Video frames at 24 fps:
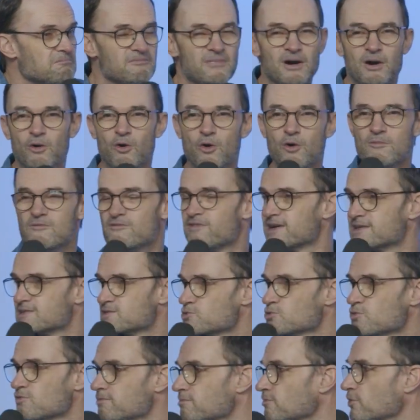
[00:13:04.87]
Warum?
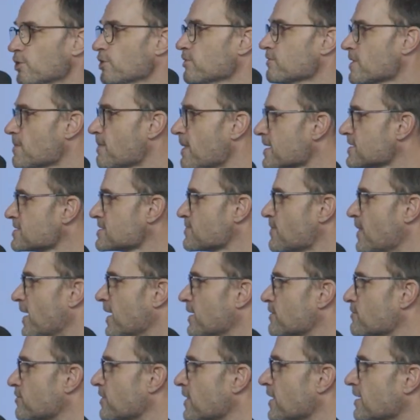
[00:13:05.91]
Weißt du, nö, wir machen es mal
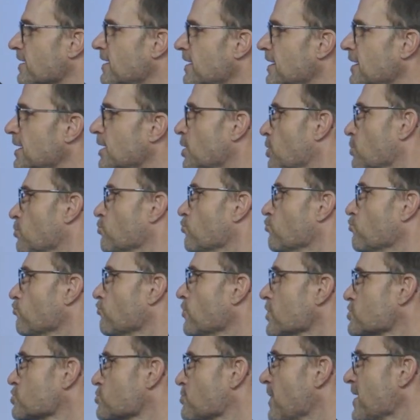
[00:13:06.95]
einfach.
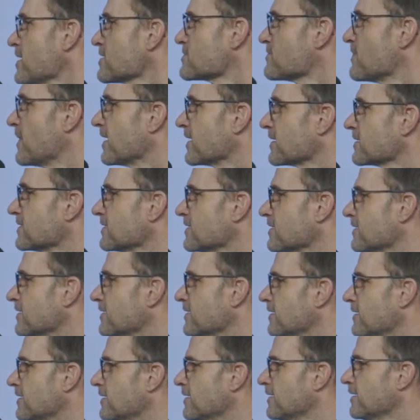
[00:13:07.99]
Weil es Spaß macht.
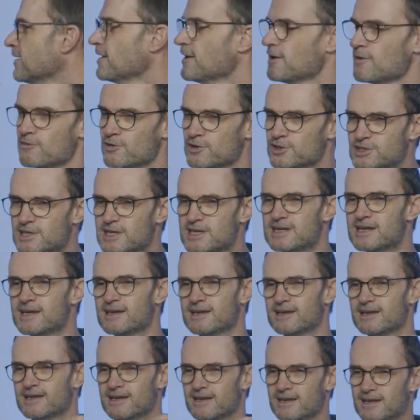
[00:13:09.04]
Versteht
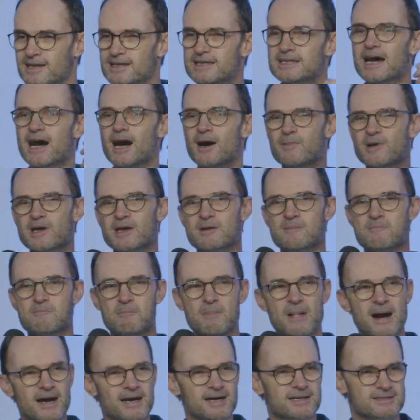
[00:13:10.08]
ihr? Ich habe
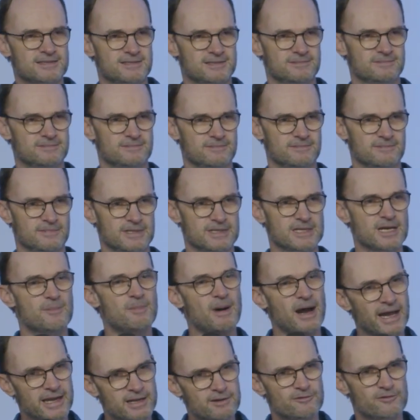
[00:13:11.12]
Macht, ich
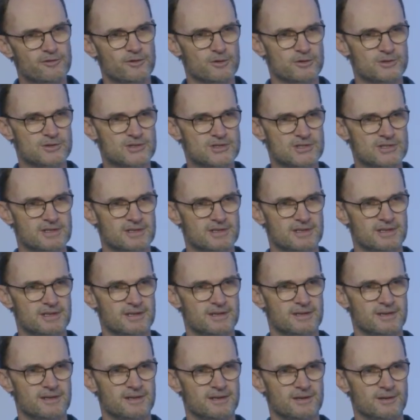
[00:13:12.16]
habe Einfluss
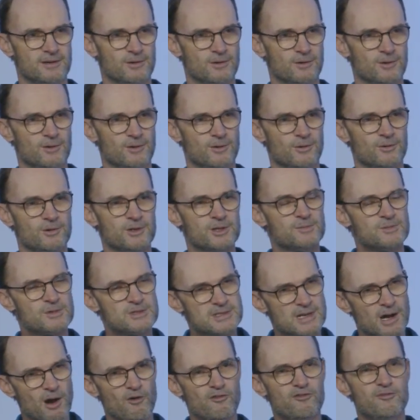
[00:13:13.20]
und ich
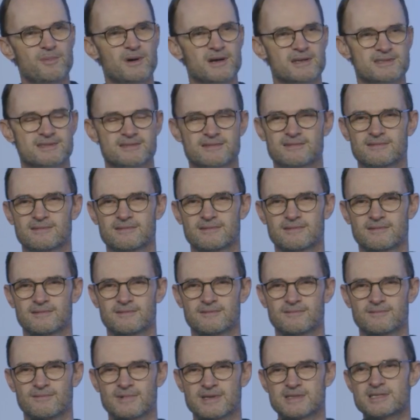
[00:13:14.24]
muss aufpassen,
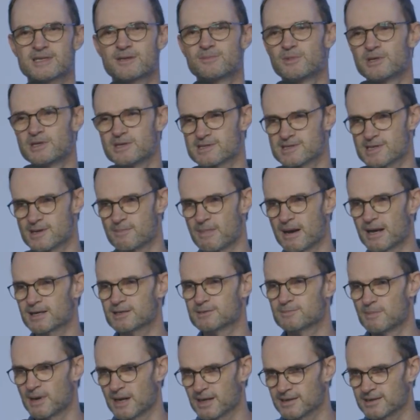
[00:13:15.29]
was ich mit dieser
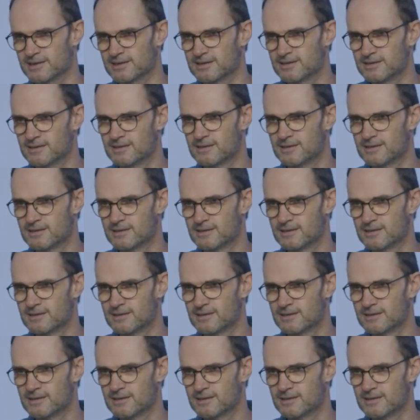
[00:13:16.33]
Macht mache.